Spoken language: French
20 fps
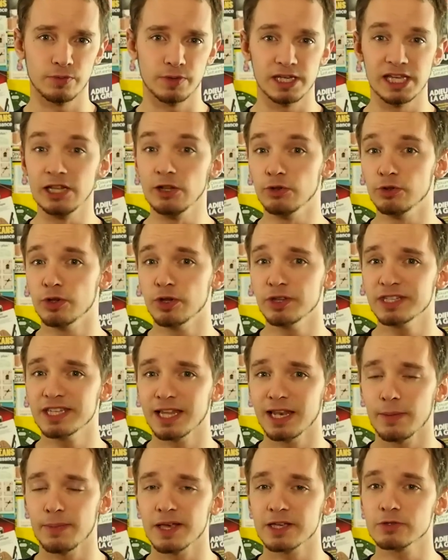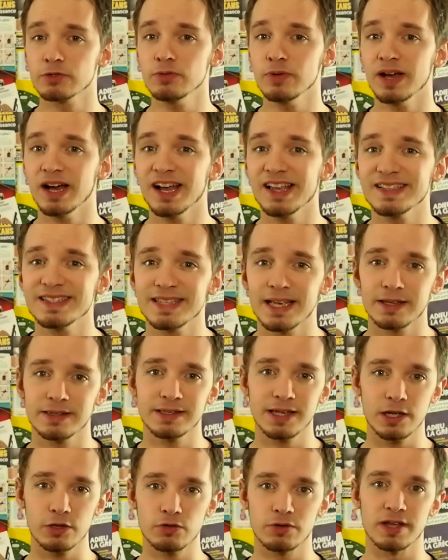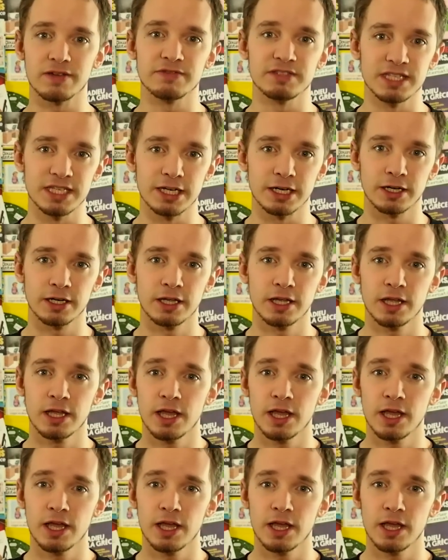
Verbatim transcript: Ils ne donnent qu'un aperçu incertain de l'avenir.